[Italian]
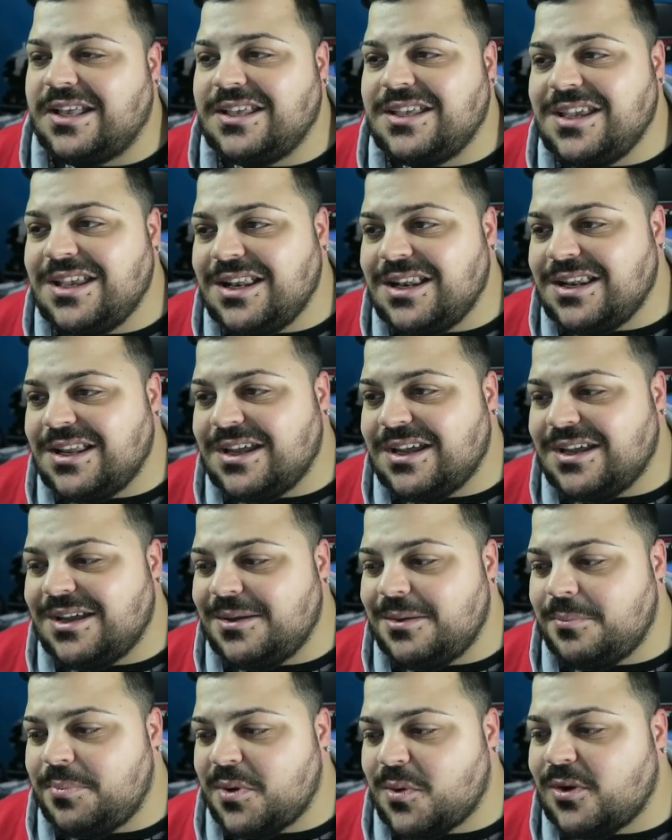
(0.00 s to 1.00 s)
il,
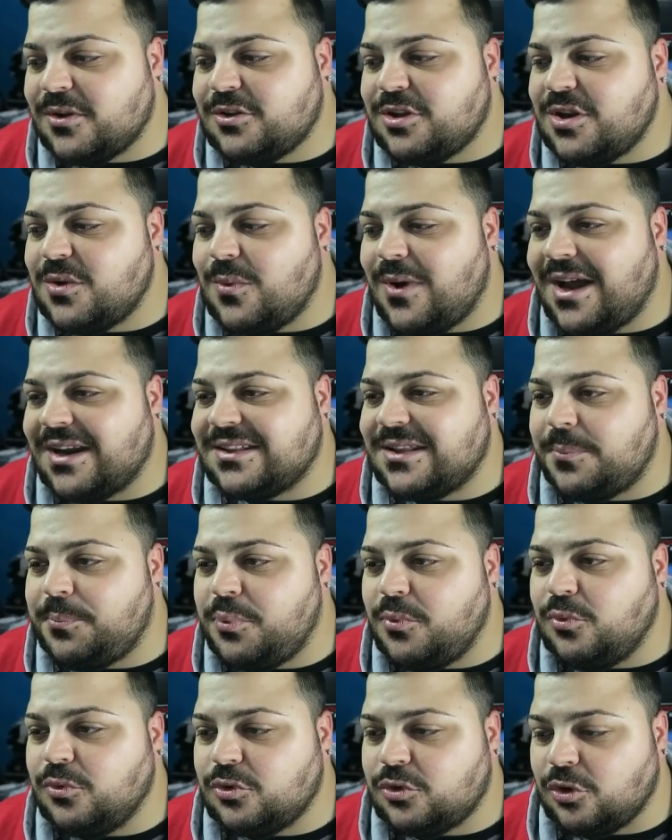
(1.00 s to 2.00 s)
eh, per quanto riguarda
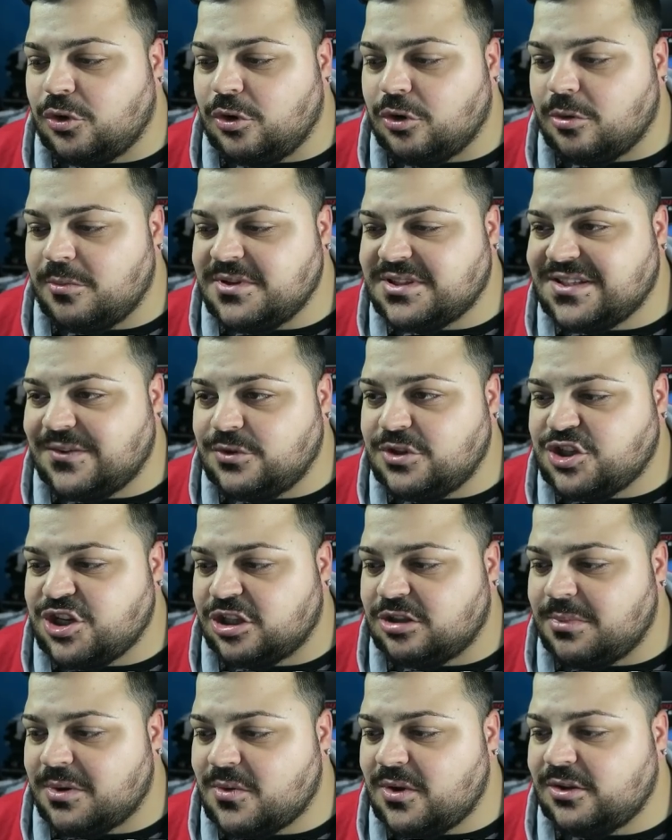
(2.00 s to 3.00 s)
appunto Come stavo
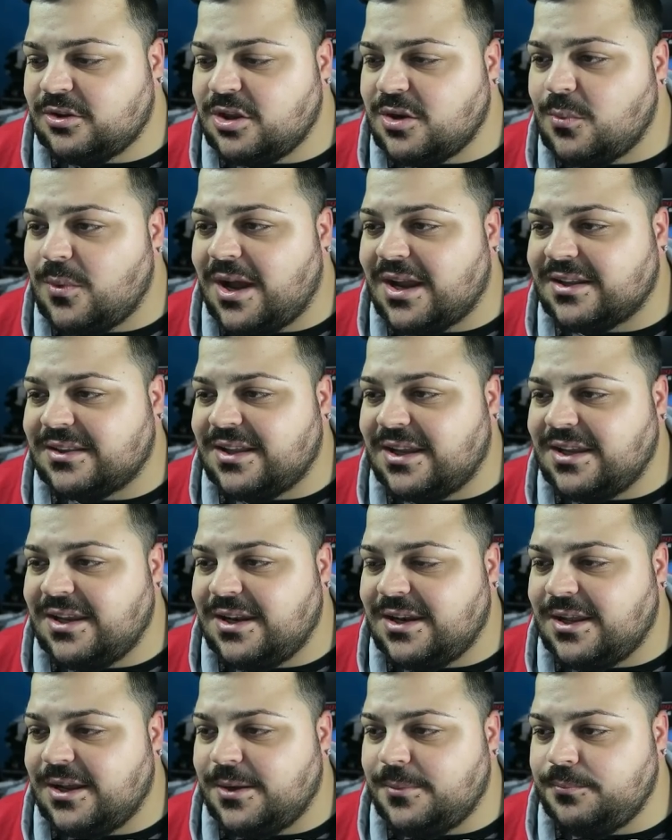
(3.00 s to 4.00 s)
dicendo per quanto riguarda
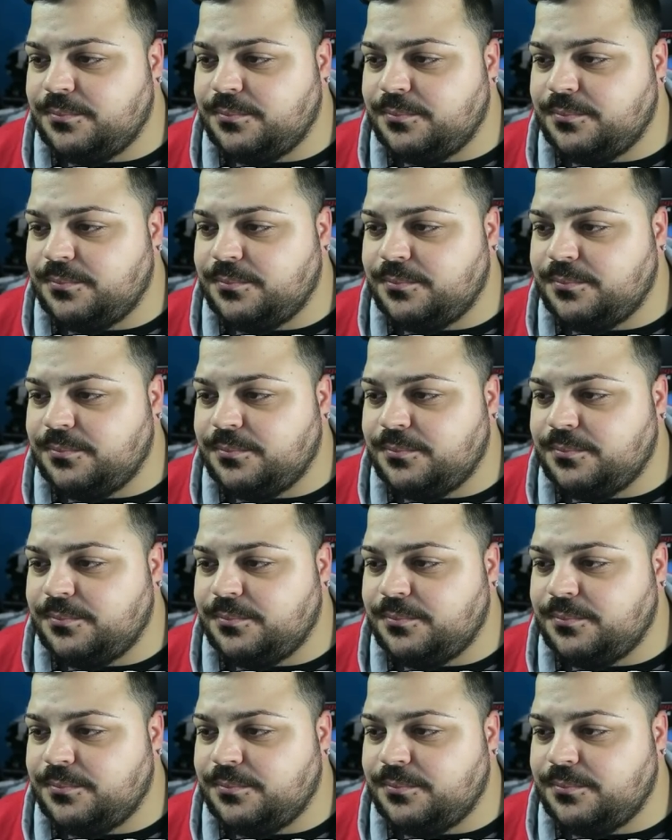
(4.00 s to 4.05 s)
il